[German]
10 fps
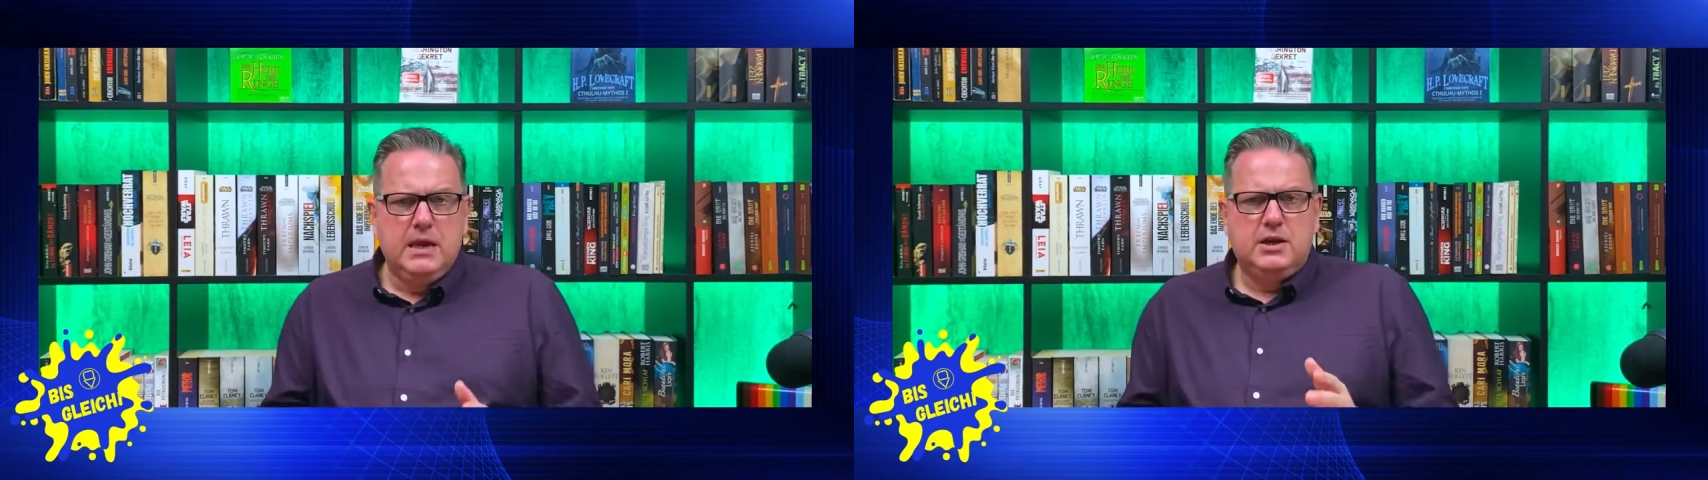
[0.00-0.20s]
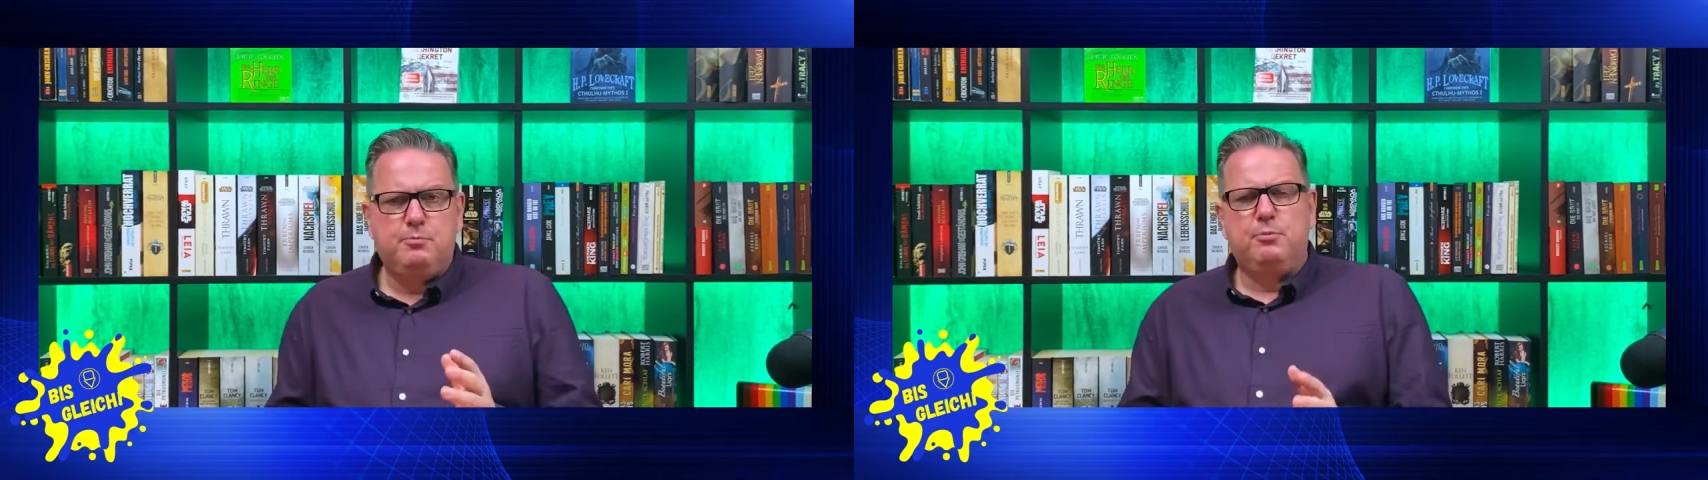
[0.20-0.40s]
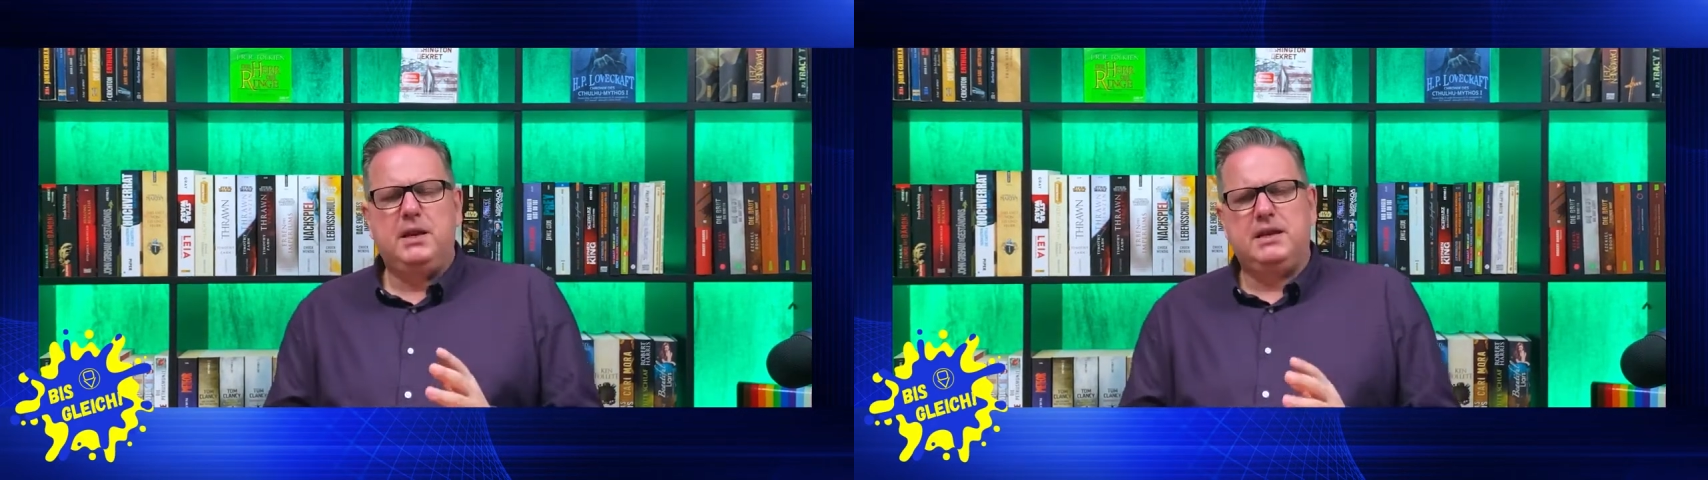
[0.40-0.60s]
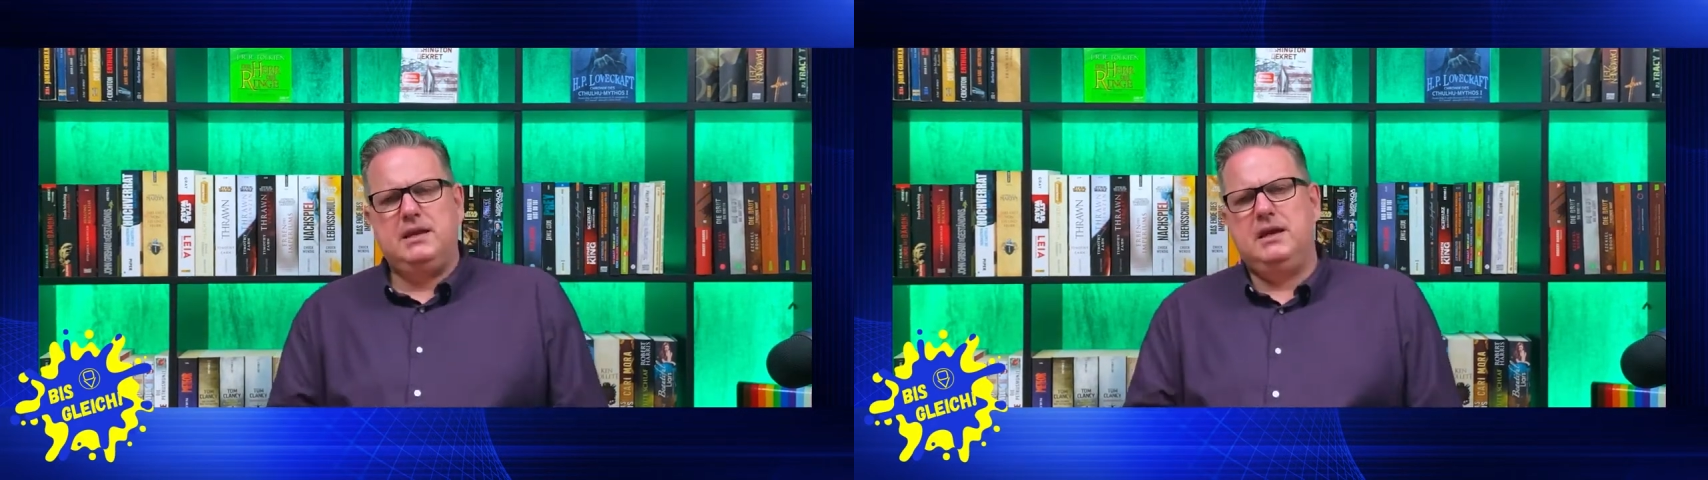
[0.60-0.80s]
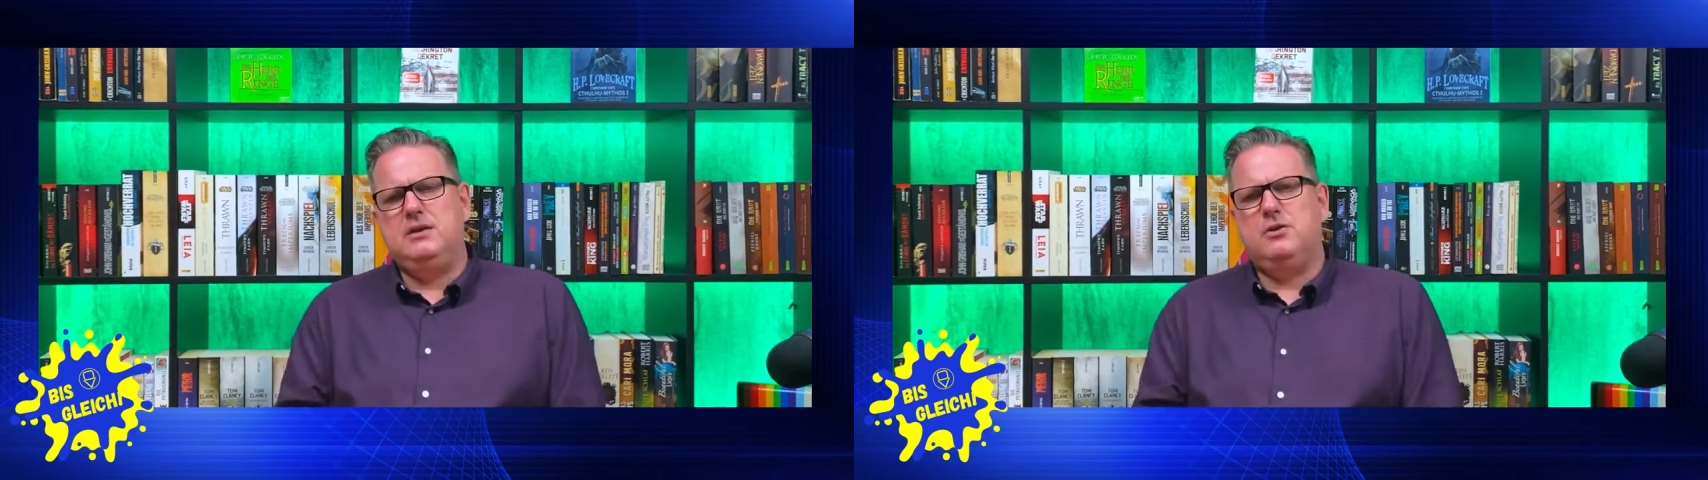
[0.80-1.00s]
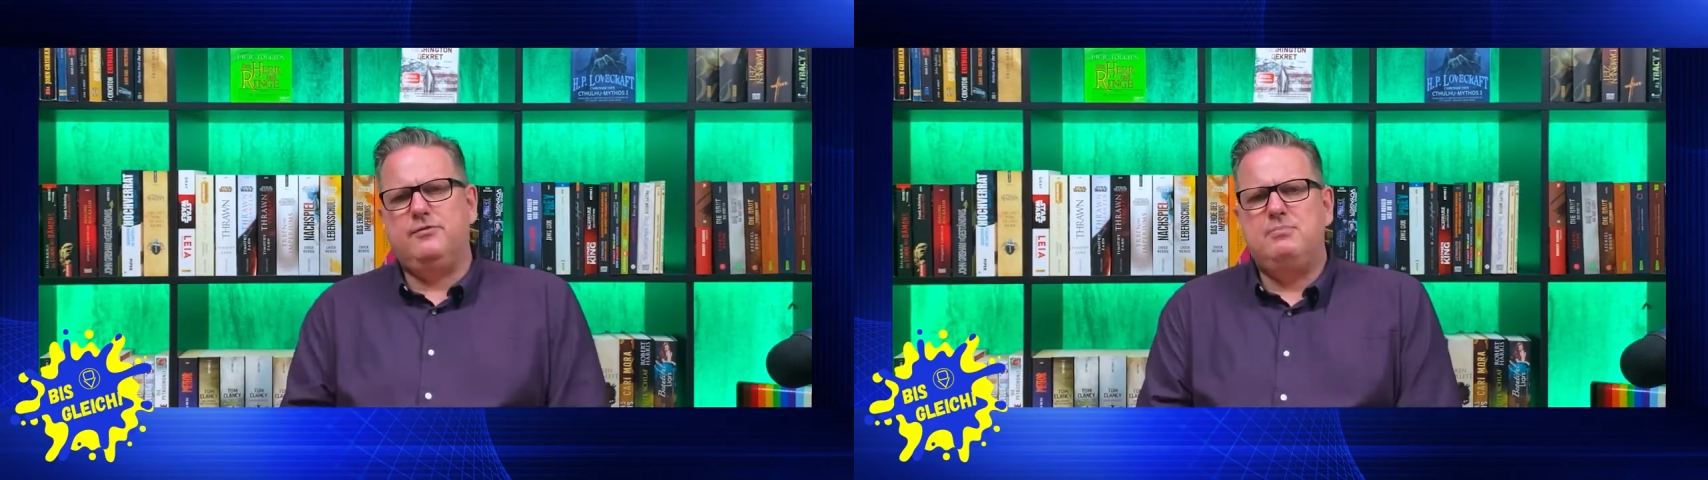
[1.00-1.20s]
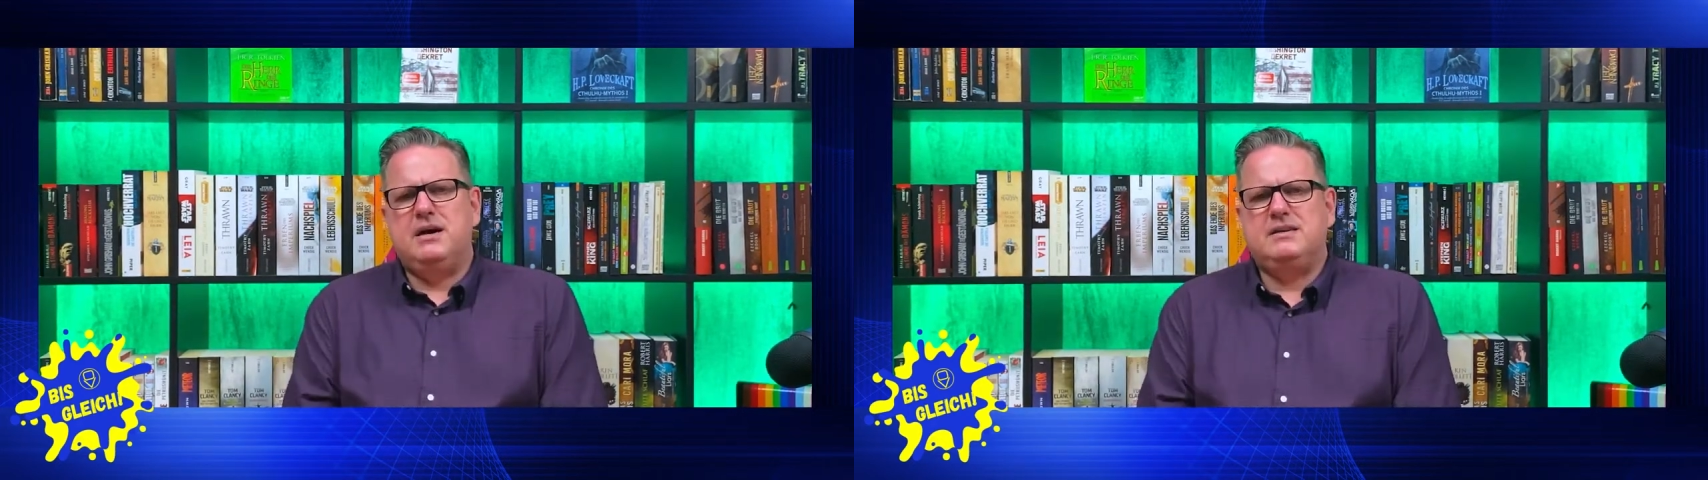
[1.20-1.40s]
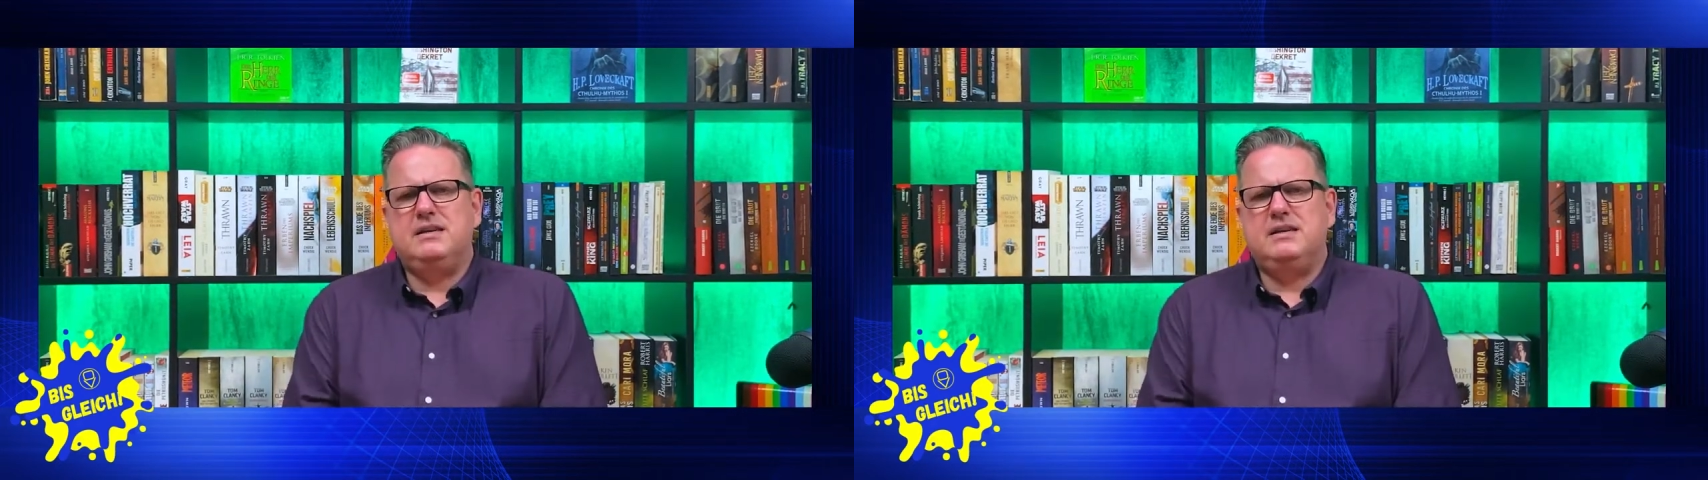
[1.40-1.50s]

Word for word: Die Pubertät offenbart